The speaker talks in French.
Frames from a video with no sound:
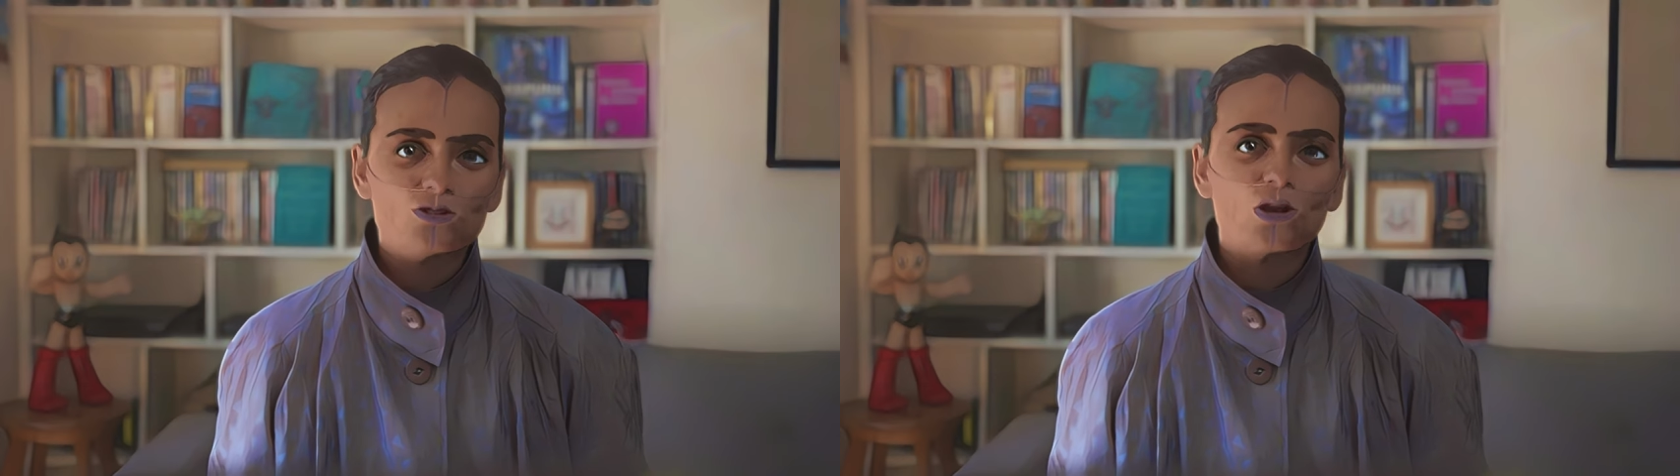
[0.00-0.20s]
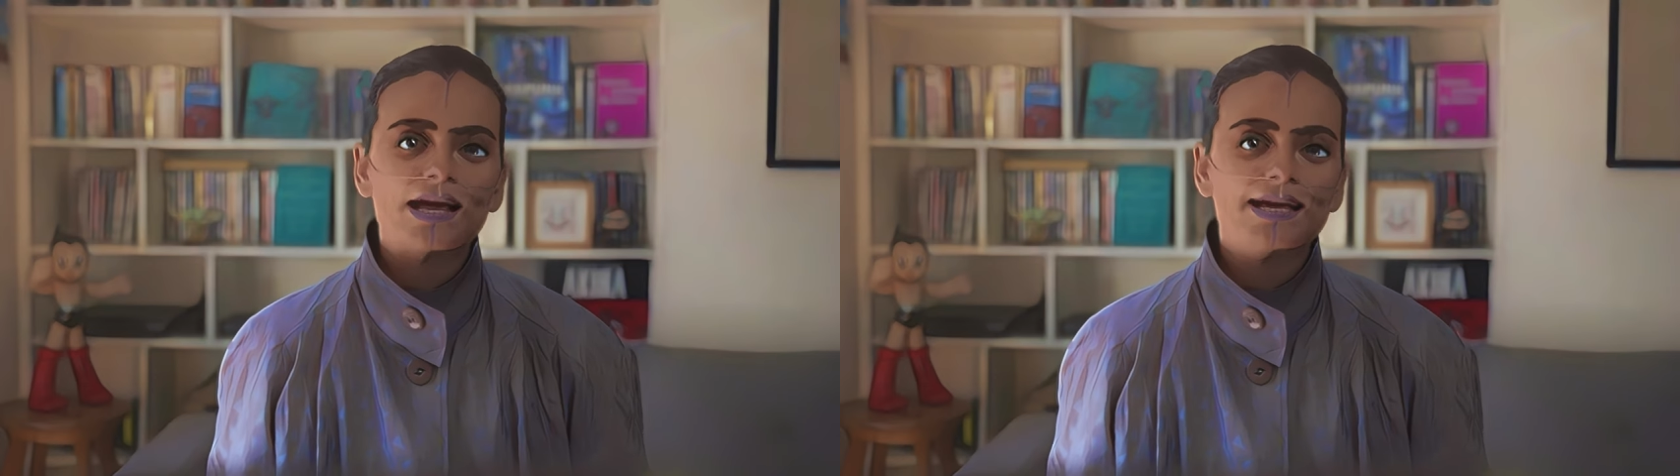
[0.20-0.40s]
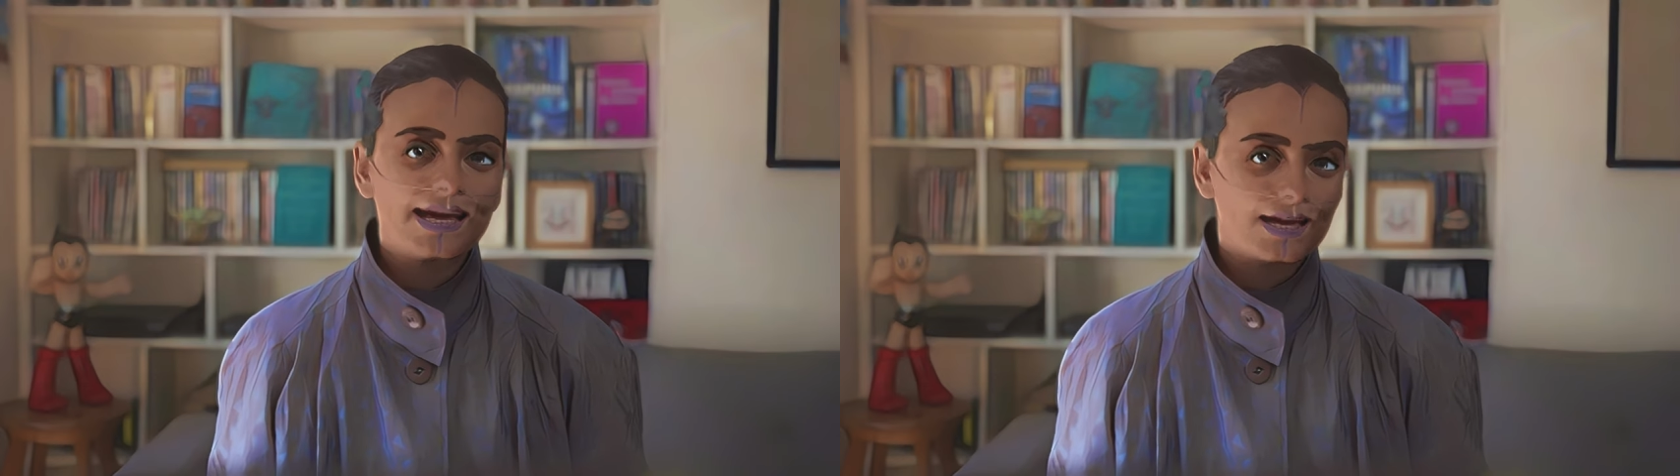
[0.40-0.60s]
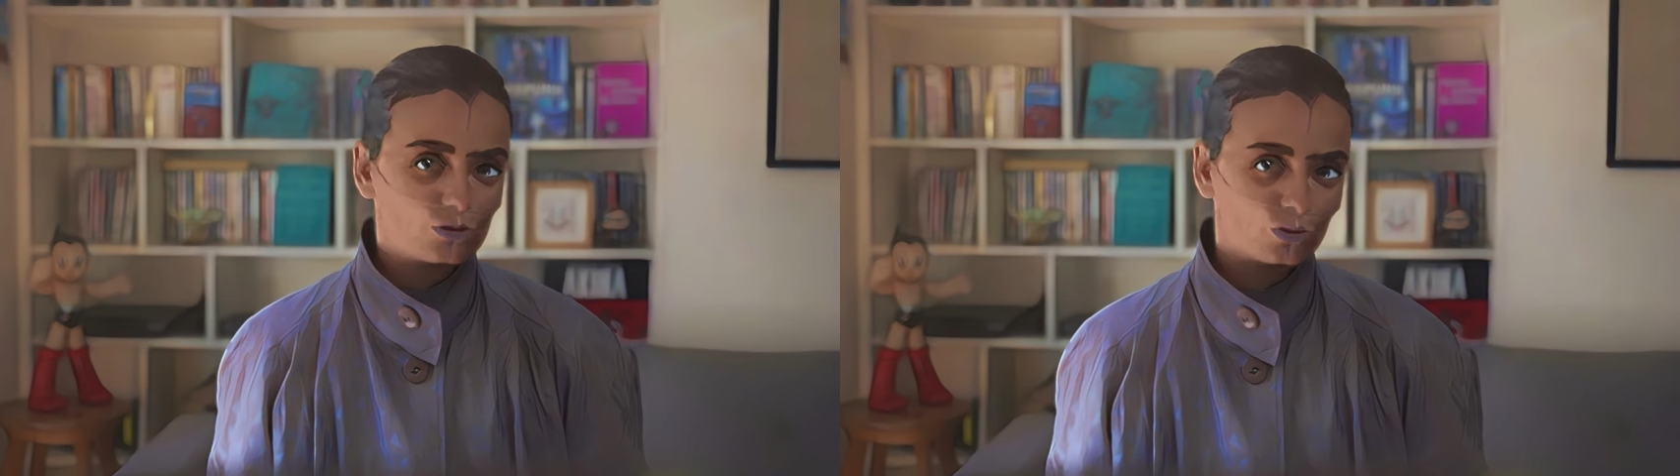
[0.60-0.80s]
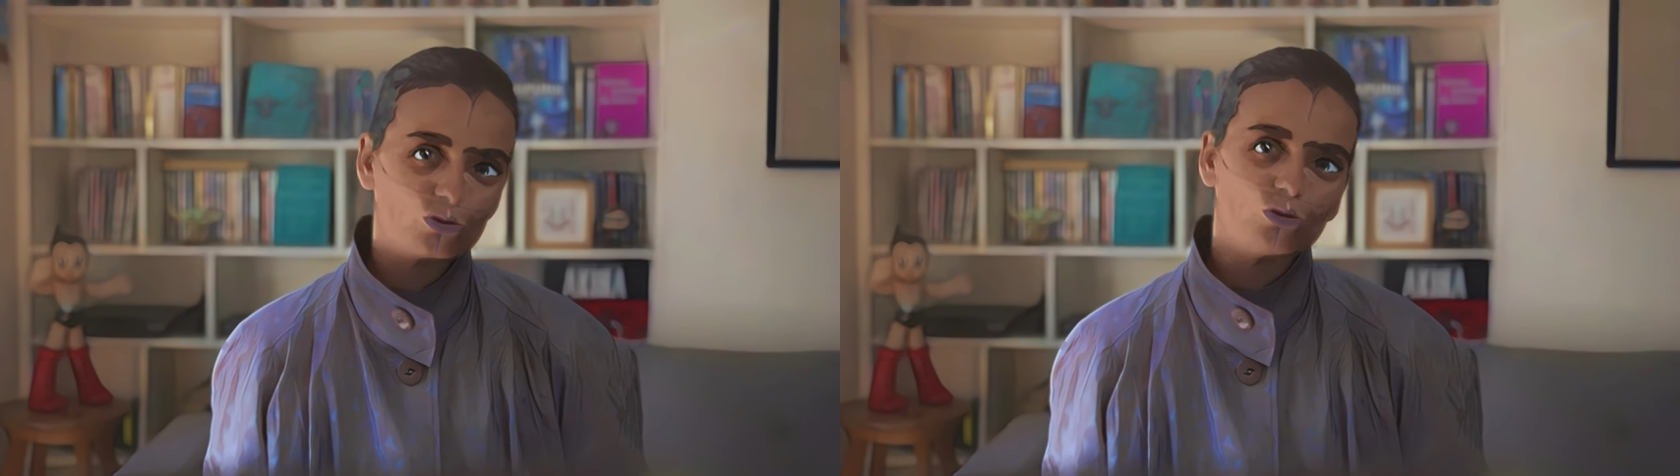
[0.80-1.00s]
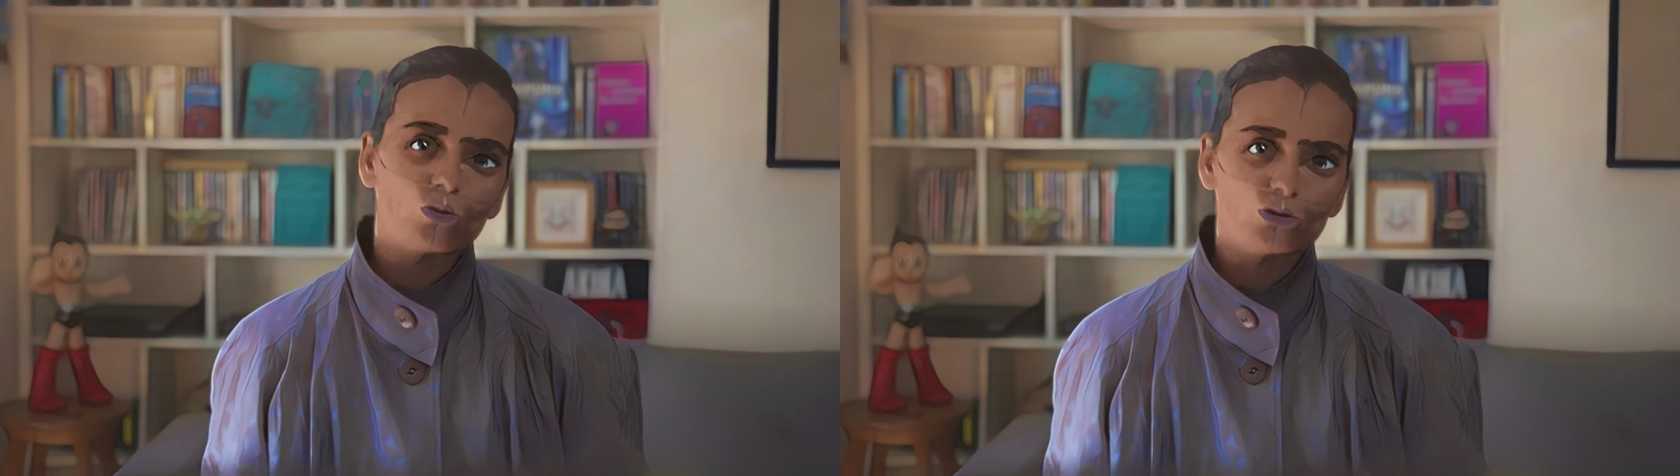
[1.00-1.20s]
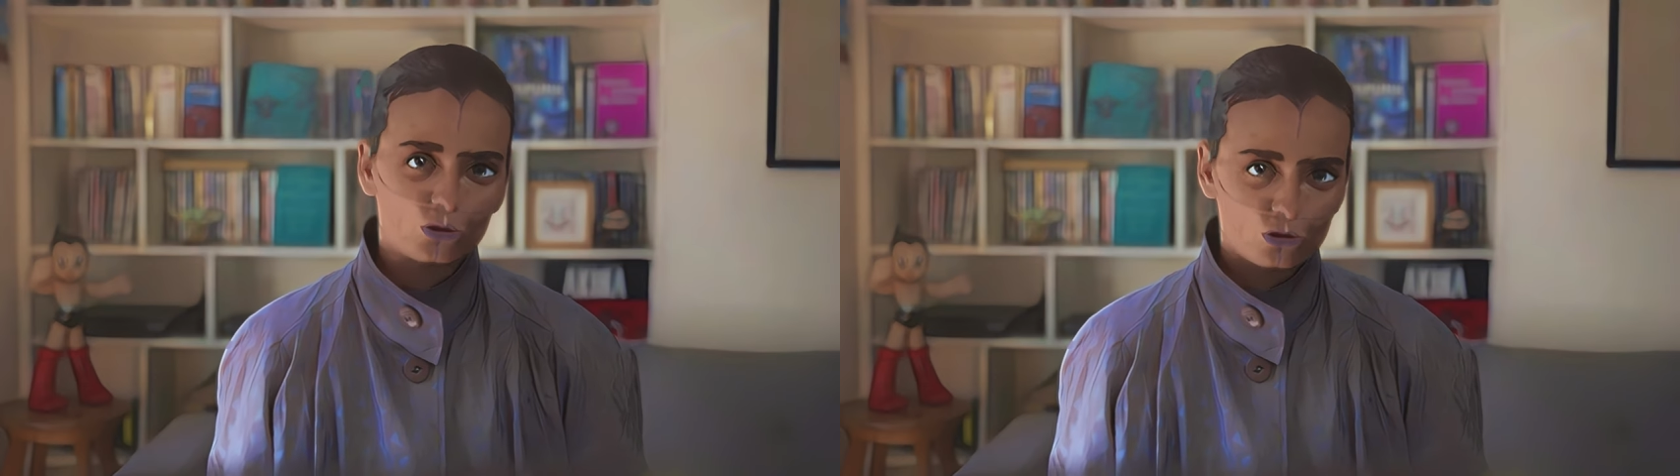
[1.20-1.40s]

dans la création du monde de